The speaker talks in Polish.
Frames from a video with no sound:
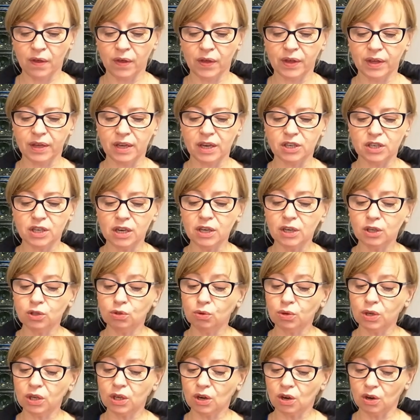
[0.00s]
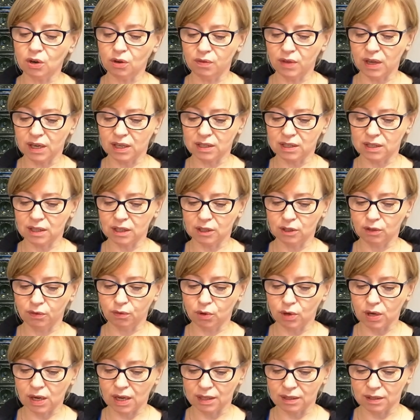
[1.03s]
Jeżeli którykolwiek z tych
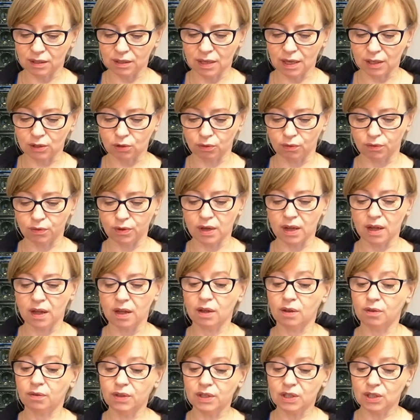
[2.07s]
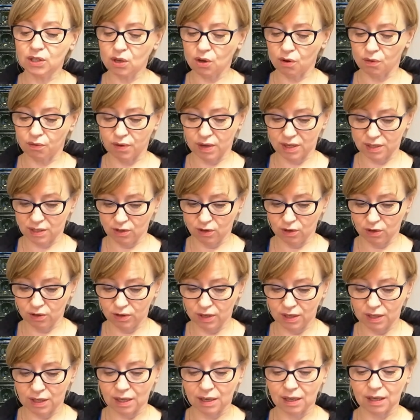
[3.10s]
dwóch kandydatów wycofa
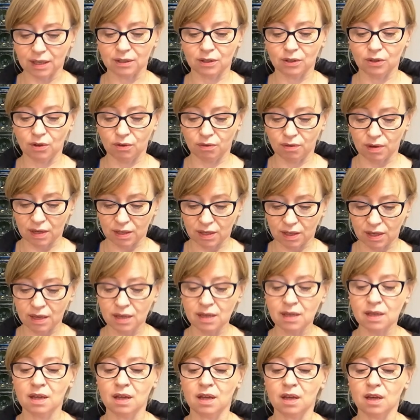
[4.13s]
zgodę na kandydowanie,